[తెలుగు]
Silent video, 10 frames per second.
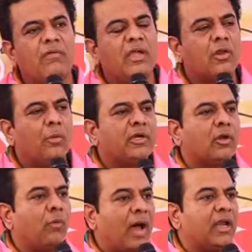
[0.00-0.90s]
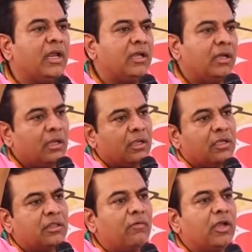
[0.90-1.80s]
అరవై కిలోమీటర్లు వారి
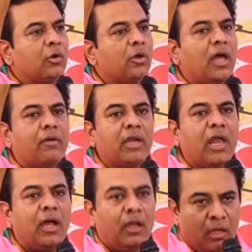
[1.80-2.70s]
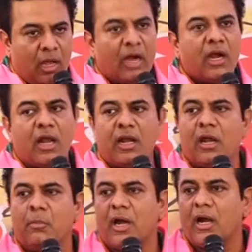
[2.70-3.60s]
కింద పోయి గోదావరిలా అక్కడ
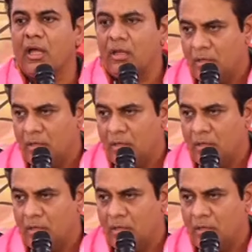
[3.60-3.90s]
అన్నారం కాడ